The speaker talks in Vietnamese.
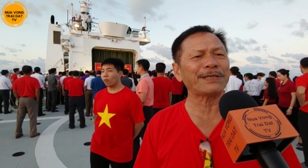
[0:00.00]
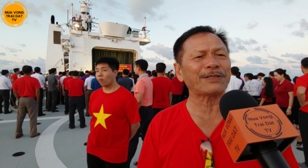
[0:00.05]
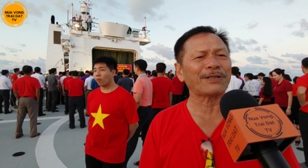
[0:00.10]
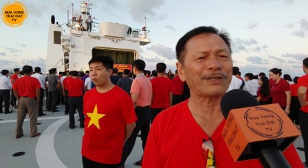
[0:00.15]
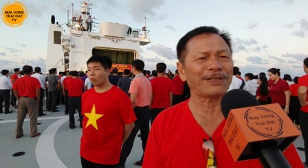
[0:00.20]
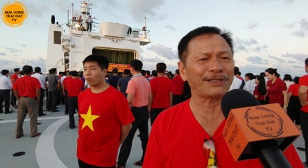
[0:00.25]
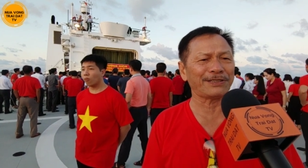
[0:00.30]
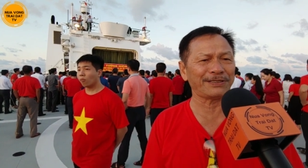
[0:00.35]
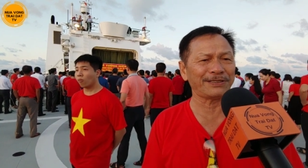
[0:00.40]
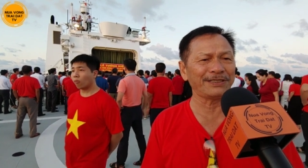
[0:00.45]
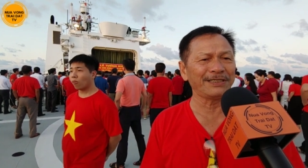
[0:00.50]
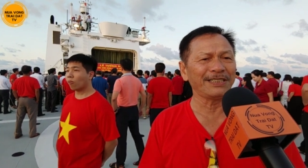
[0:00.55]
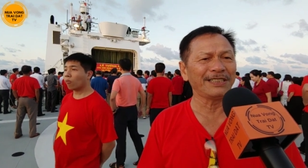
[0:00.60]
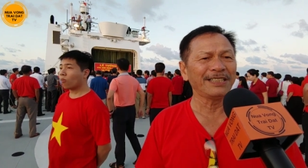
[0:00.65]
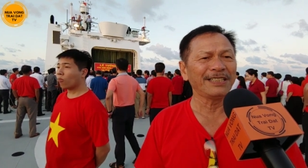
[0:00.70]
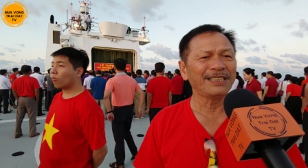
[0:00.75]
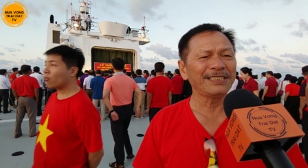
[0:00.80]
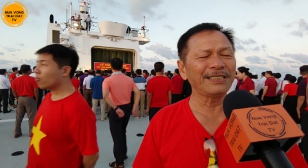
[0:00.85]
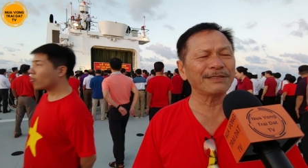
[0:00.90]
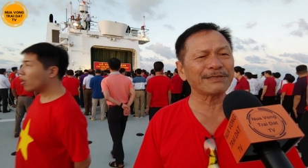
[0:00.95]
mất rồi
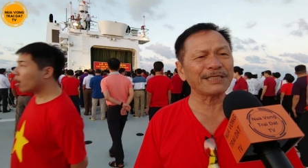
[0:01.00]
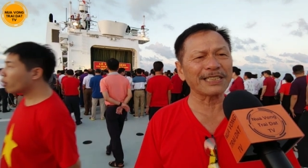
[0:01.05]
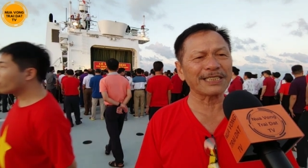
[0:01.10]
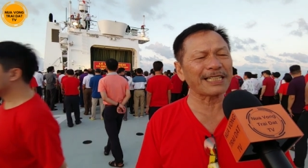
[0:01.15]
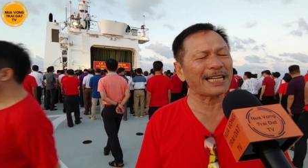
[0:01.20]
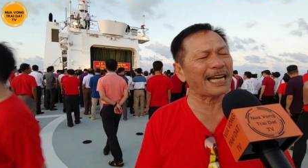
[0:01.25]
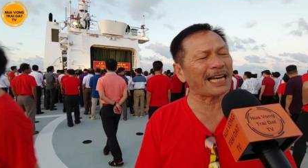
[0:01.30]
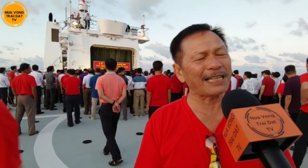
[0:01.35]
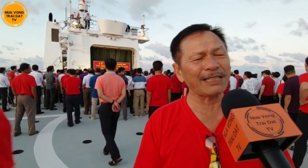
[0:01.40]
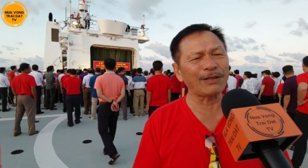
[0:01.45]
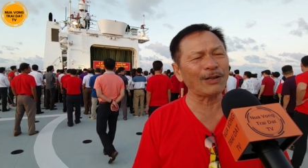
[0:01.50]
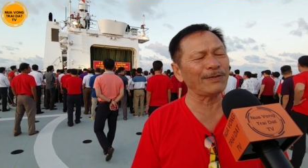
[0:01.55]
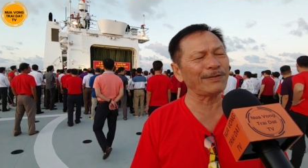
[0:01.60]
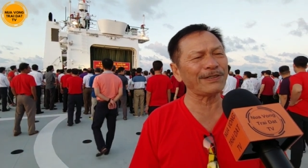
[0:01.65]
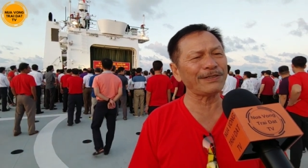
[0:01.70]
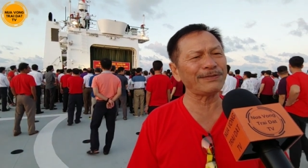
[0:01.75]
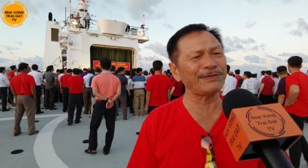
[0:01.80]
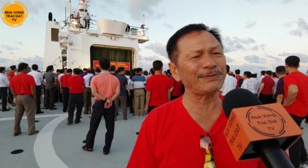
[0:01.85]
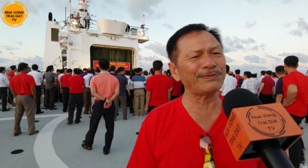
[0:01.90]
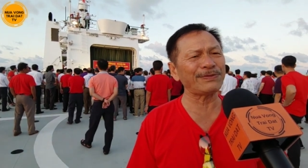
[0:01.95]
nhưng thực ra đối
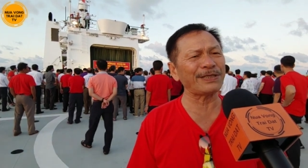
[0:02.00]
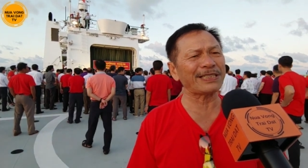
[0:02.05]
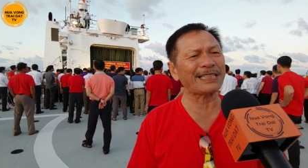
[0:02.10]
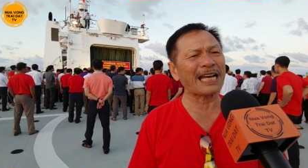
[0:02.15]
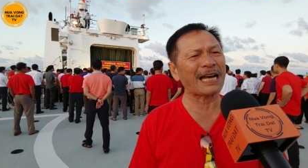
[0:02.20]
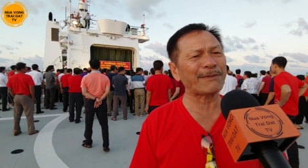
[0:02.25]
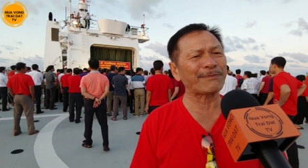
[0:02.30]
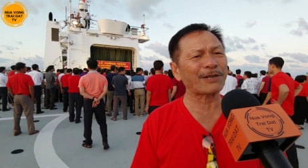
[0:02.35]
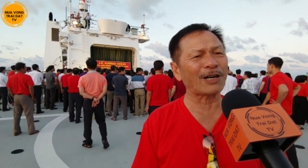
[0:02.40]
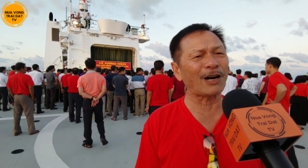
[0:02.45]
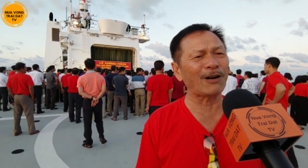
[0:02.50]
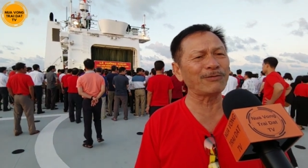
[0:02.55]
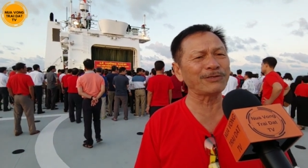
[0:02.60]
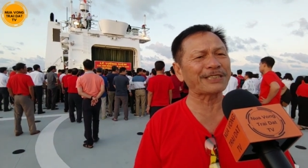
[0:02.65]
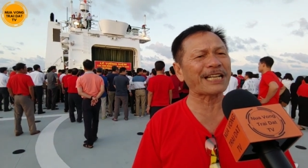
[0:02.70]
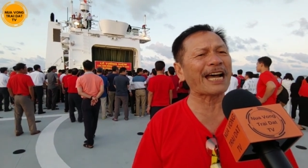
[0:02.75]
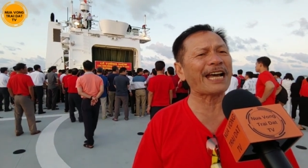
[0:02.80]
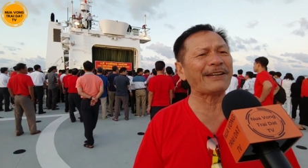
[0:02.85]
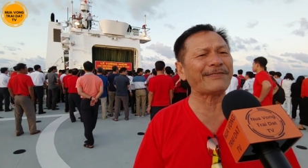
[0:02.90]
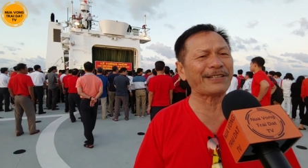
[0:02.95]
với Việt Nam
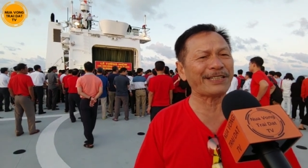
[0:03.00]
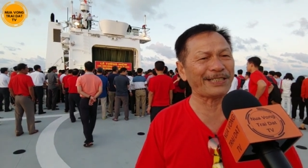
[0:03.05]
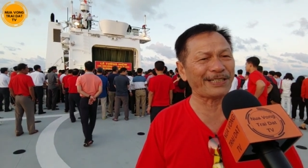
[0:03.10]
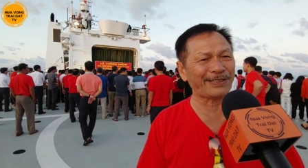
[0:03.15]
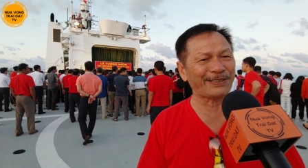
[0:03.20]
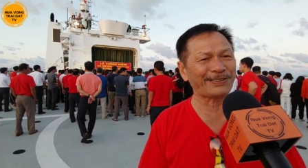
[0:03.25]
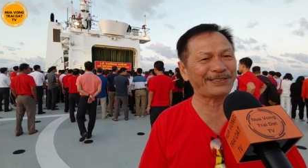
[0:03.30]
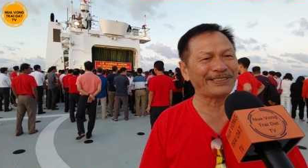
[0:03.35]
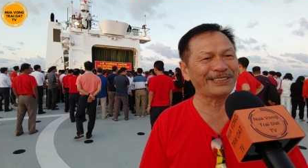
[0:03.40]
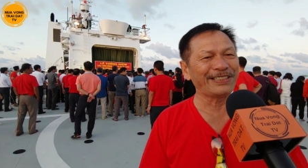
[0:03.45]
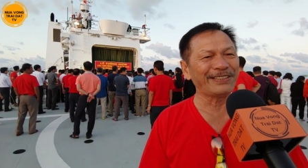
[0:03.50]
không dại vậy đâu